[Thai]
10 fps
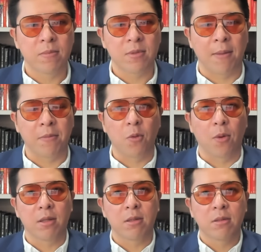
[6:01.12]
เต็มตัว
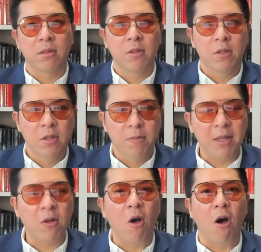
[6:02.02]

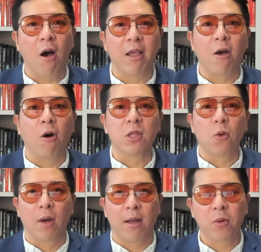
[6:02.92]
ไม่ต้องห่ออย่าห่อตัว